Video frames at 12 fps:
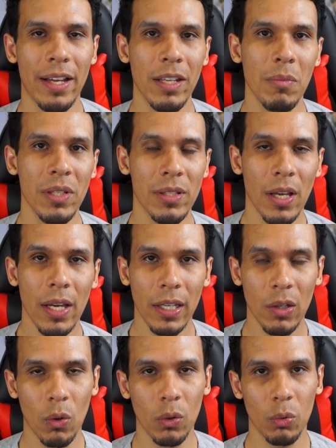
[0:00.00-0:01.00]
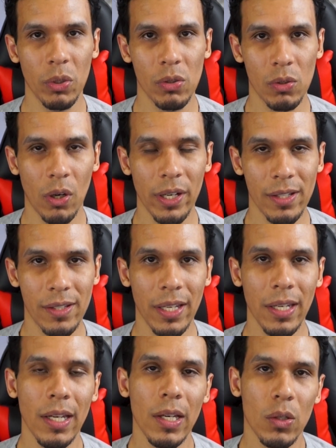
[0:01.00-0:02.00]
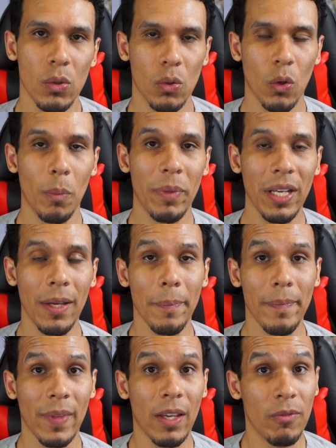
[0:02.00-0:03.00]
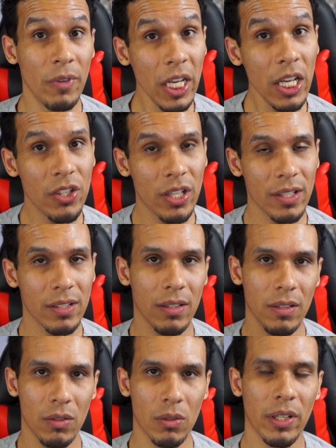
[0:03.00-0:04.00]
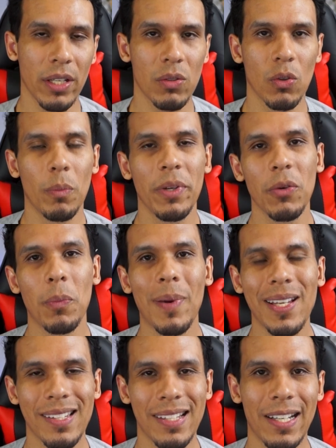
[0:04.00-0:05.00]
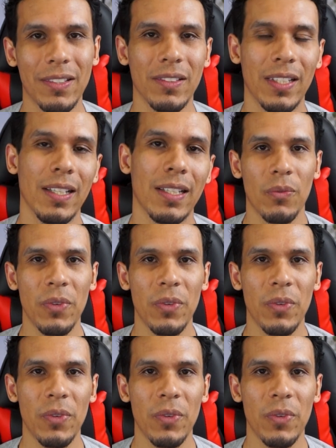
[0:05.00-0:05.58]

animes que contam histórias aí sobre verídicas, histórias sobre o passado, né?